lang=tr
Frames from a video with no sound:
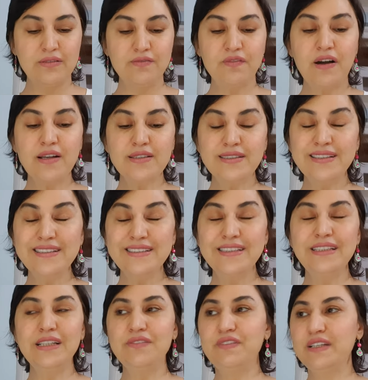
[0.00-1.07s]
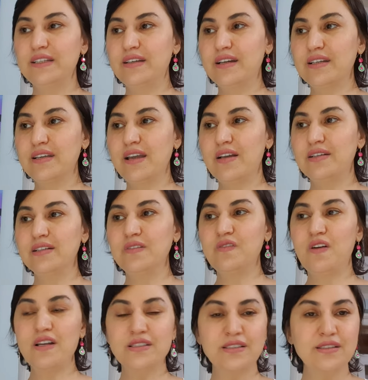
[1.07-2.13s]
fazlasıyla fedakarlık,
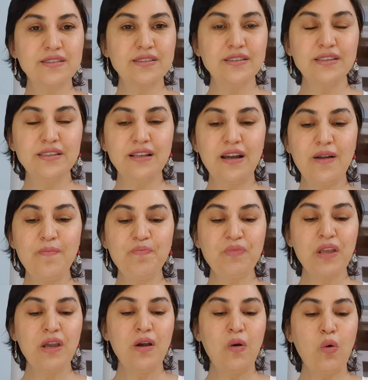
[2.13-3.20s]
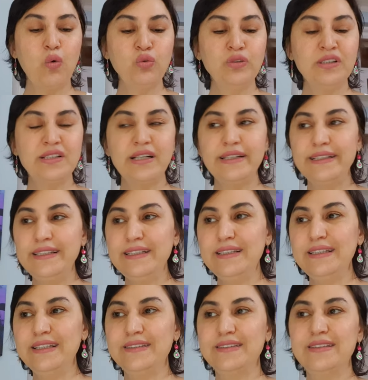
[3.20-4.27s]
fazlasıyla onlara iyi
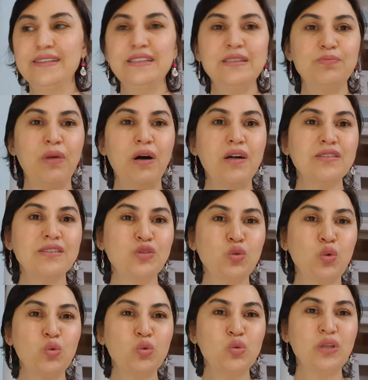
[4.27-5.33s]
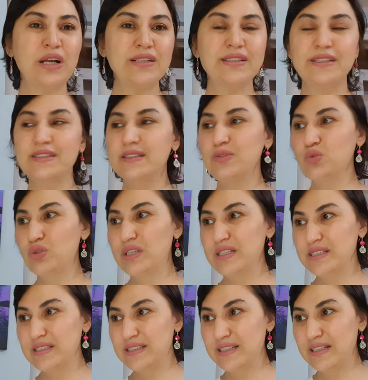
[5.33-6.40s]
niyetiniz bazı zorluklar sizin
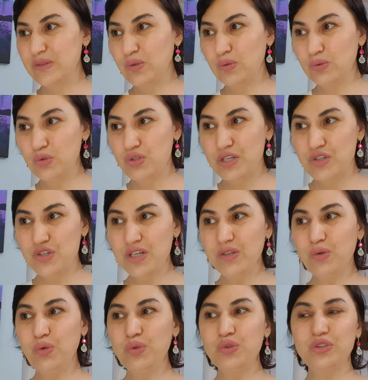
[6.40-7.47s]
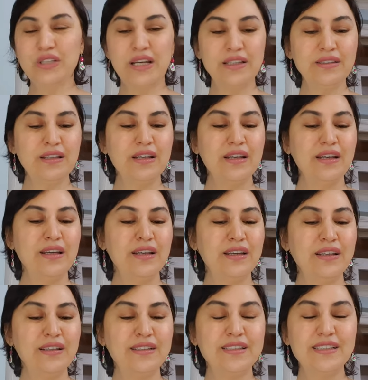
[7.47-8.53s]
üzerinizde oluşacak. O yüzden
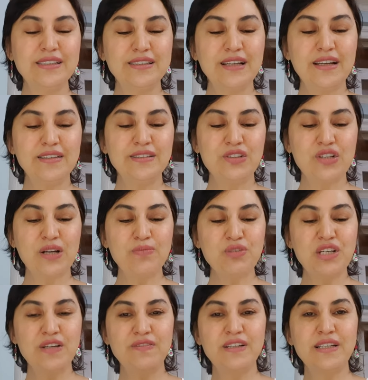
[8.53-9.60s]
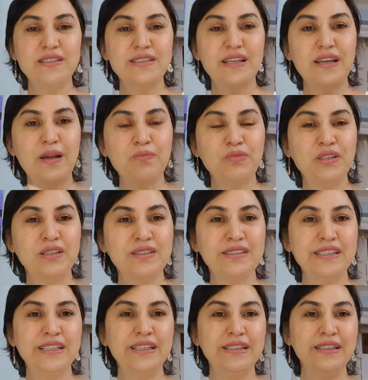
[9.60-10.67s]
e, sizden ricam çevrenizde yaptığınız
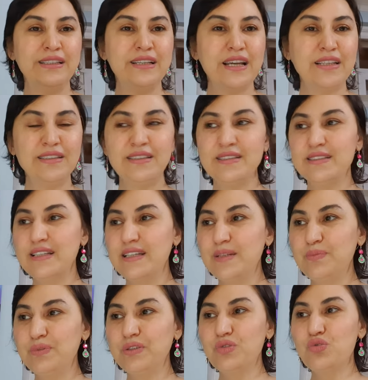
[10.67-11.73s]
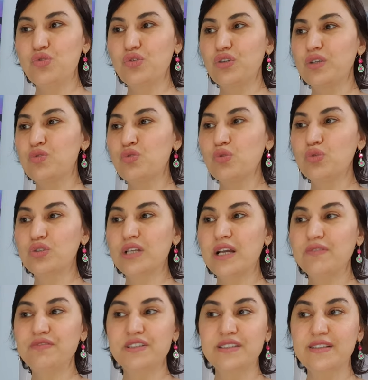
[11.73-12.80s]
iyiliği kendinize yapın. Çünkü çok
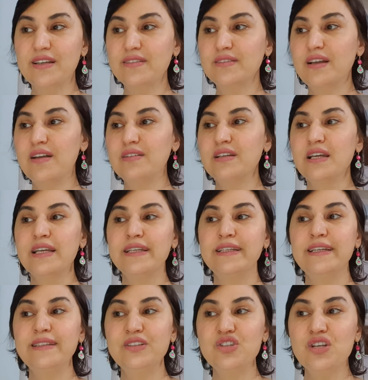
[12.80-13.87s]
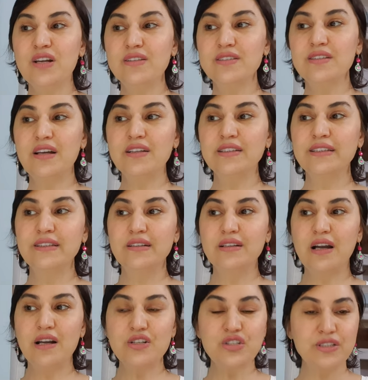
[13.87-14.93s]
güzel fırsatlar, yeni şanslar
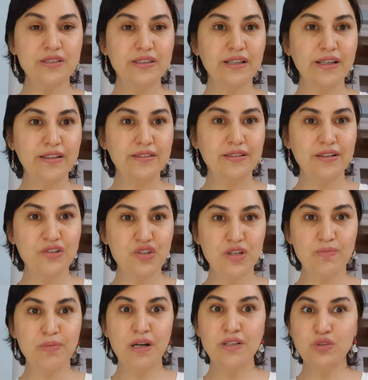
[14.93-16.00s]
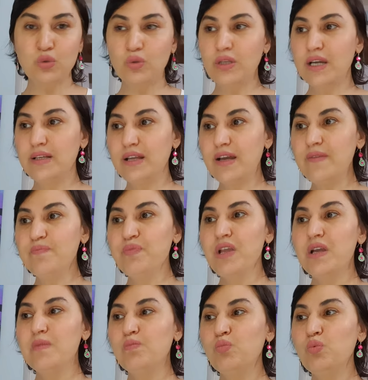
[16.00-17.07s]
karşınıza getirecek bazı olaylar.
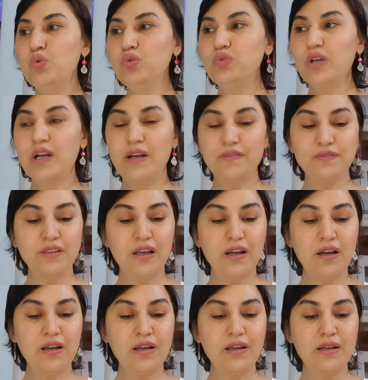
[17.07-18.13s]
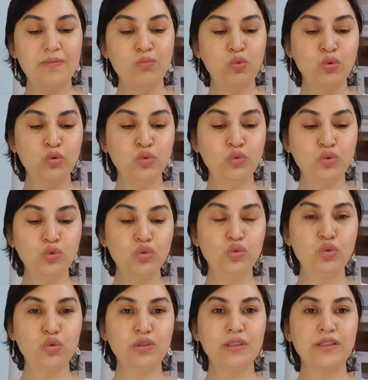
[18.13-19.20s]
Bu tarafta e, bulunduğunuz
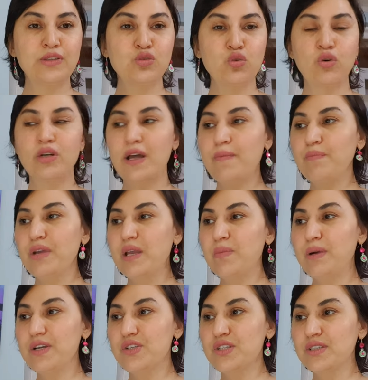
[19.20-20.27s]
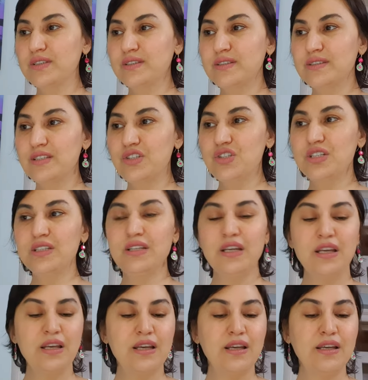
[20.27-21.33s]
noktada zorlanmaya başladığınız için...
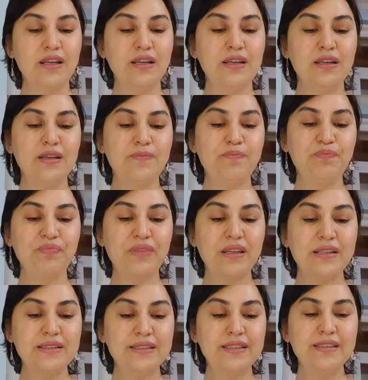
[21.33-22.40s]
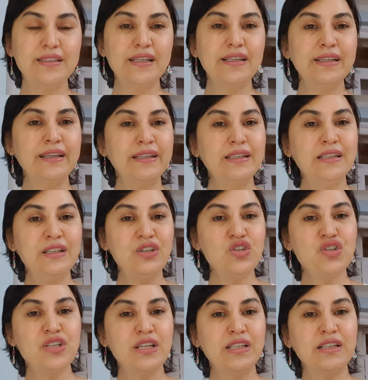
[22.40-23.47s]
E, size yeni
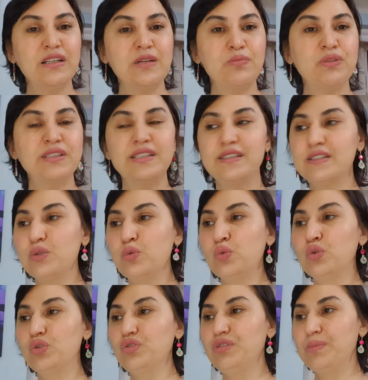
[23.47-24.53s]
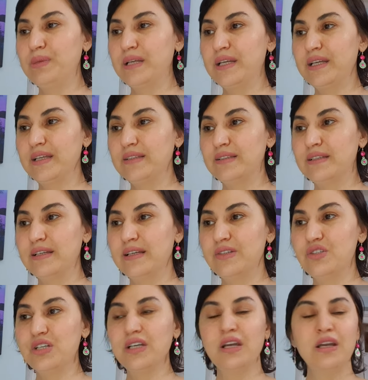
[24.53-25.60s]
iş, yeni kapı size uğurlu ve bereketli
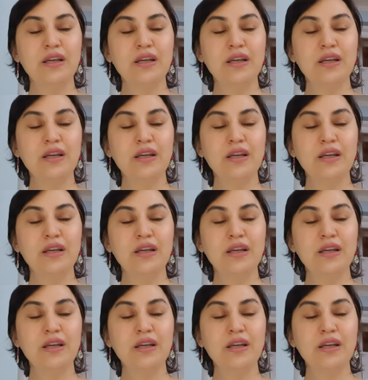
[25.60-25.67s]
gelecek.